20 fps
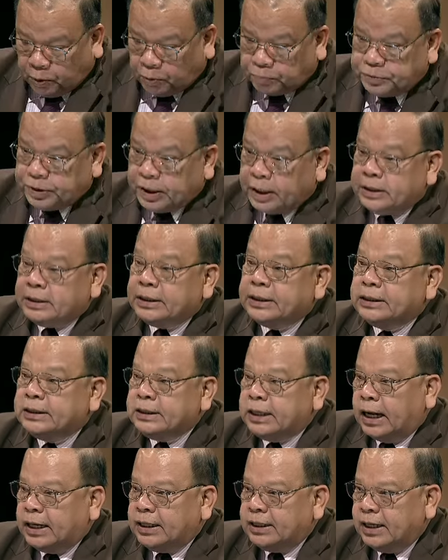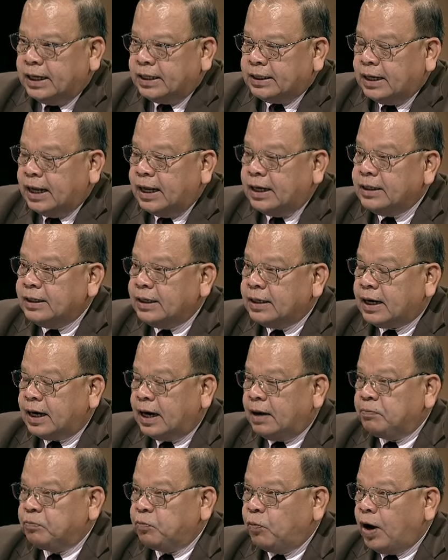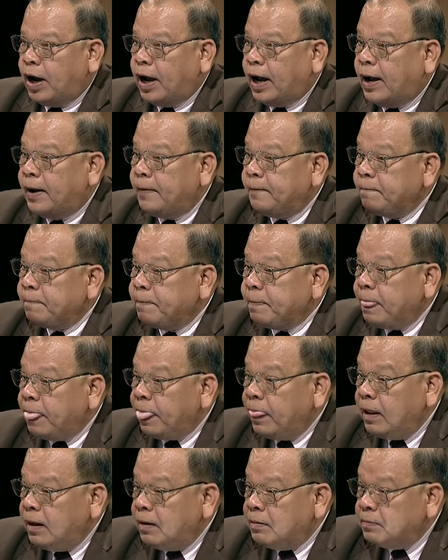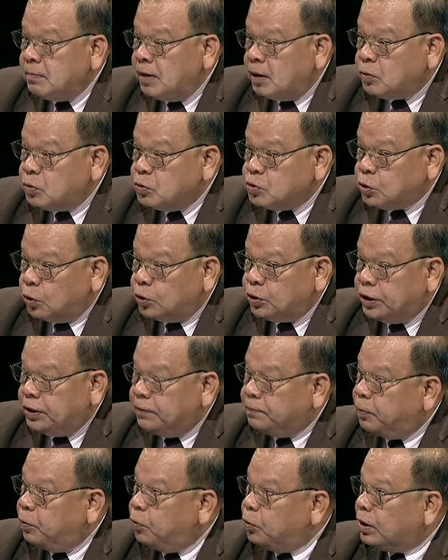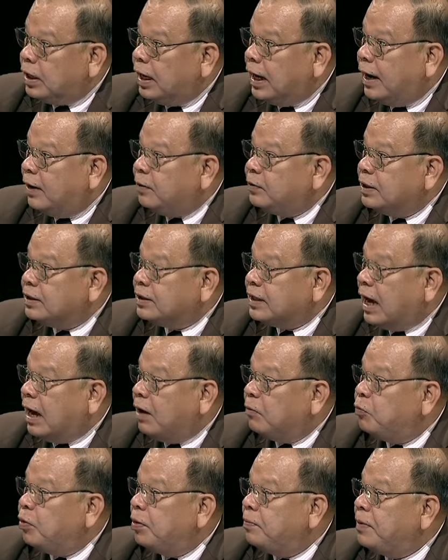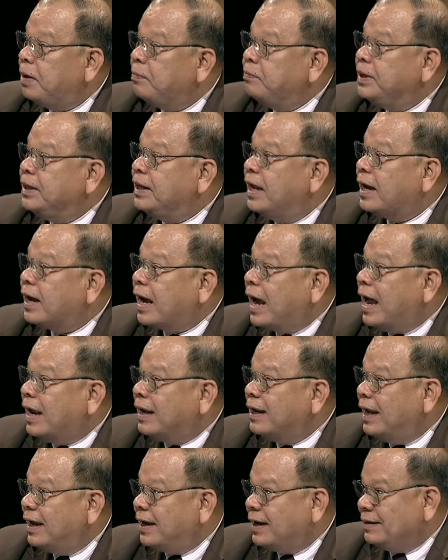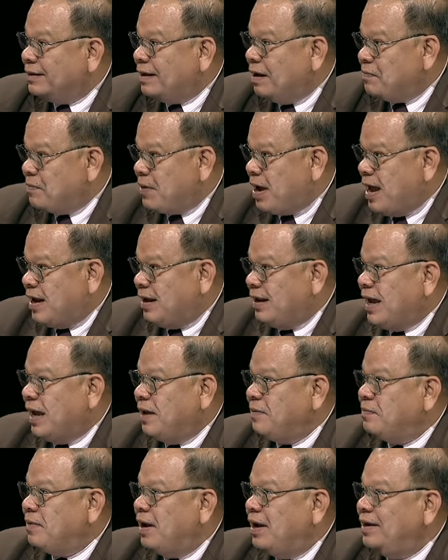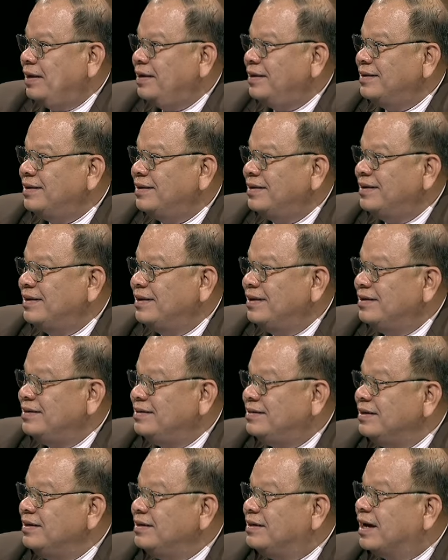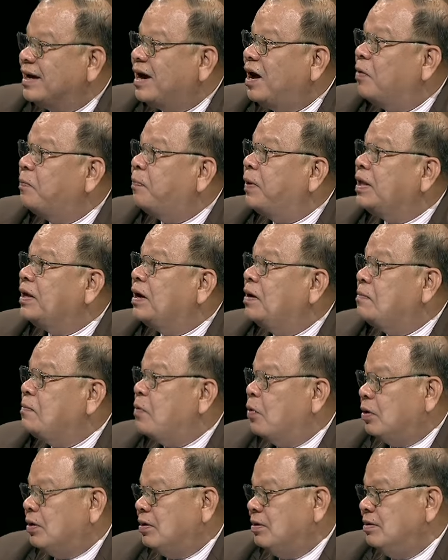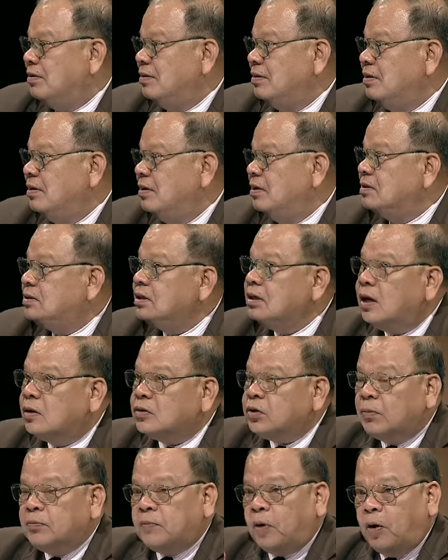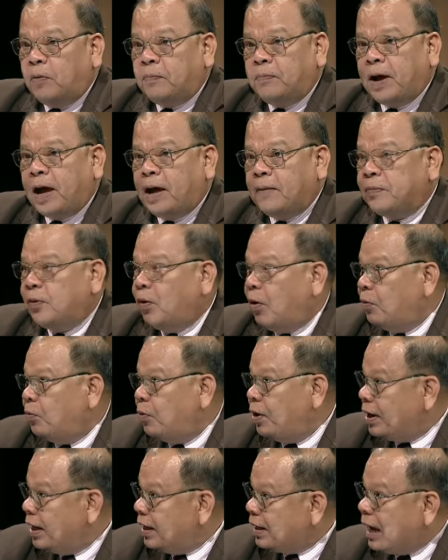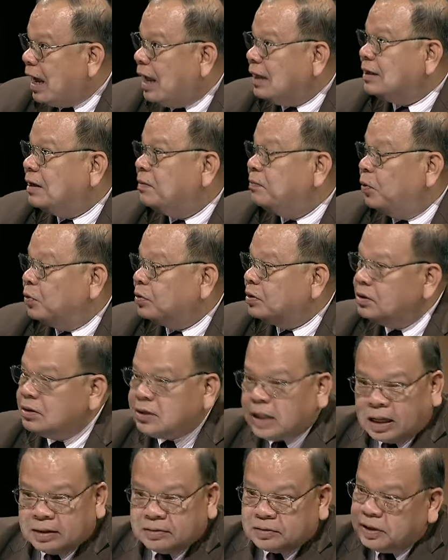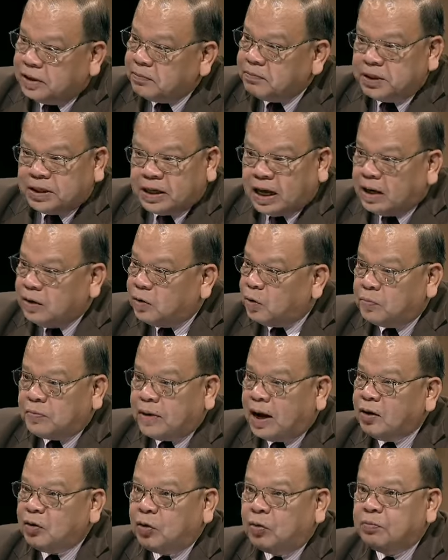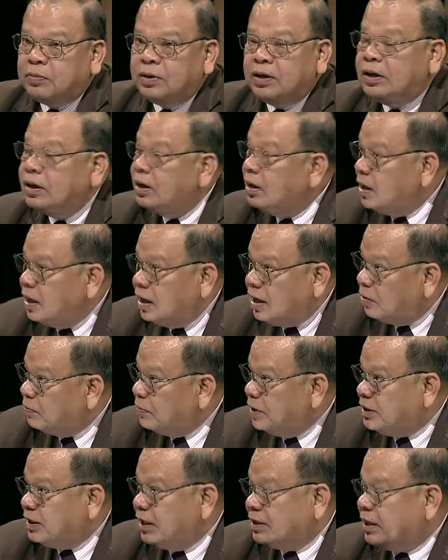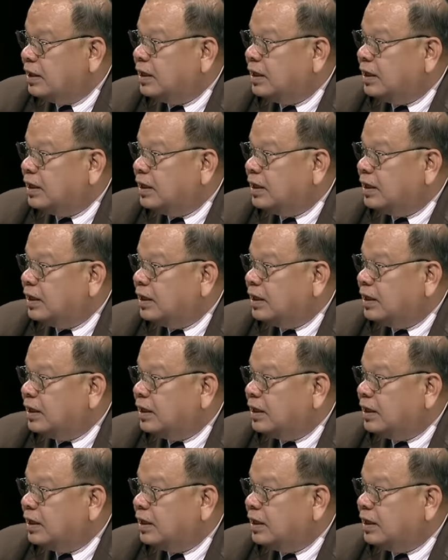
ผมยังยืนยันอย่างนั้นนะครับรบว่าเมื่อคุณสนธิพูดแล้วเนี่ยถามว่ามันมีได้การได้กระทำการใดไหม ครับ ซึ่งจะเข้าเป็นกบฏ ซึ่งเราต้องมองภาพออกว่าการกบฏคือตัดเรียมมีการลงไม้ลงมือ แล้วมีเจต